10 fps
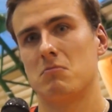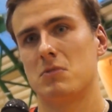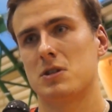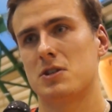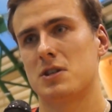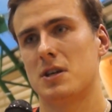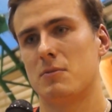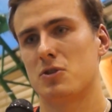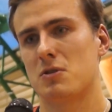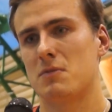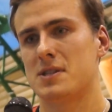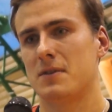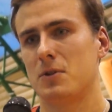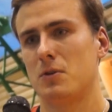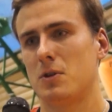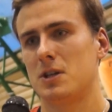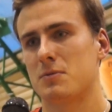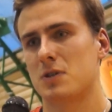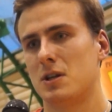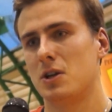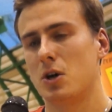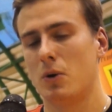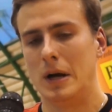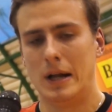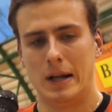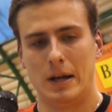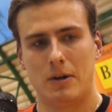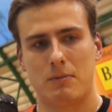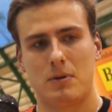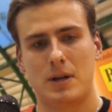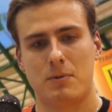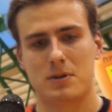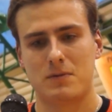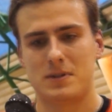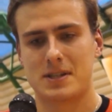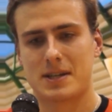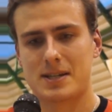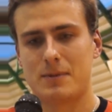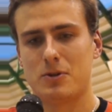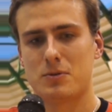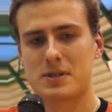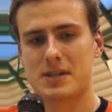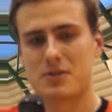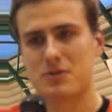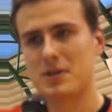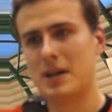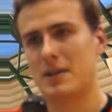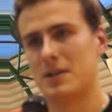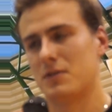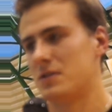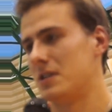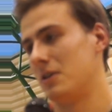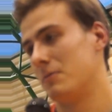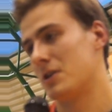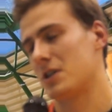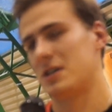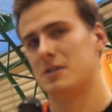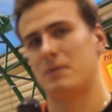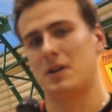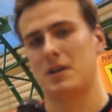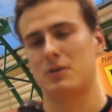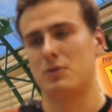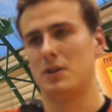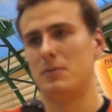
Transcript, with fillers: myślę, że możemy być zadowoleni przed ligą byle potem widzę tak samo dobrze zacząć, jak na tych wszystkich meczach i sparingach, które